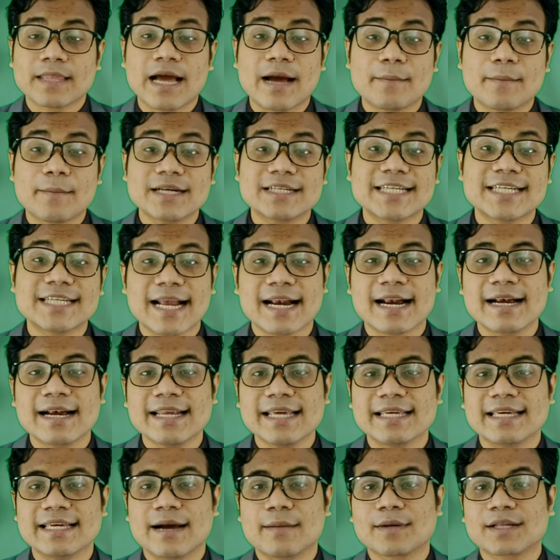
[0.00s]
আমার জানা
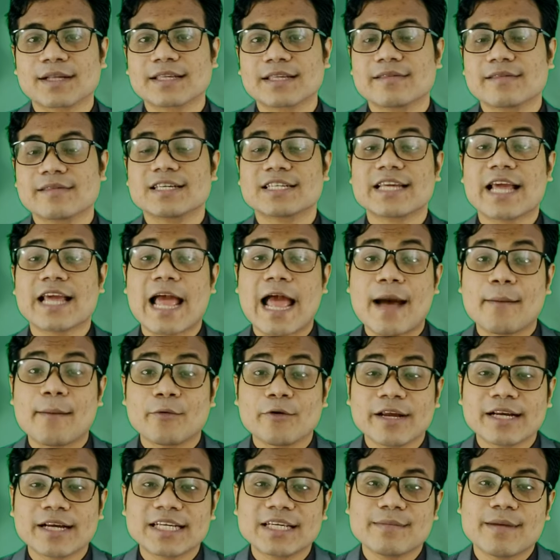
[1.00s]
নেই আমাদের দেশে
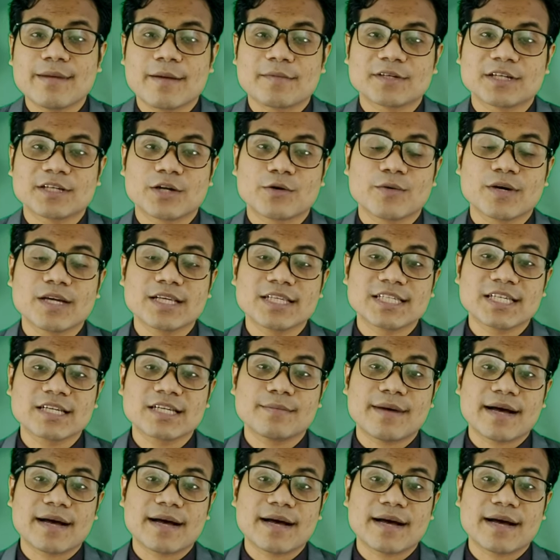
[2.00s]
এমন একটি ব্যবসা রয়েছে